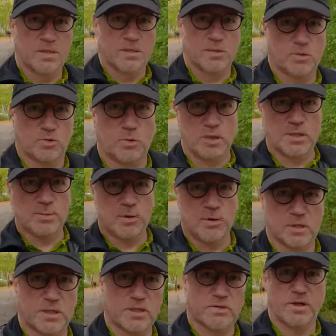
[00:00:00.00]
So, liebe
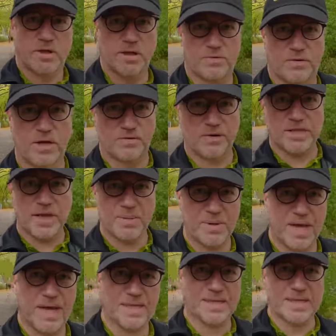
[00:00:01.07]
Leute,
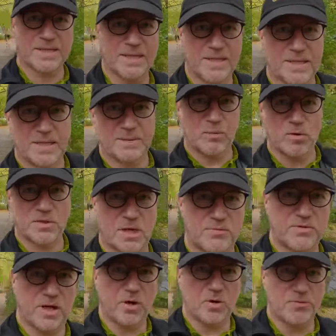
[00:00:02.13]
Wasserblase im Rucksack
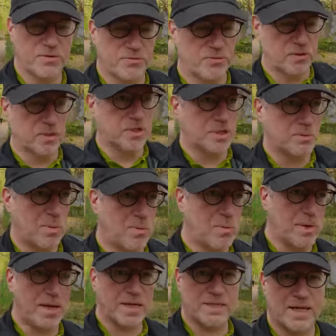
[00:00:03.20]
wieder aufgefüllt, die
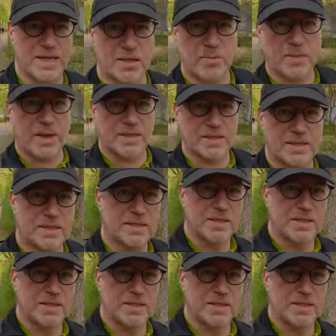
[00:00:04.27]
Stroboblase leer gemacht.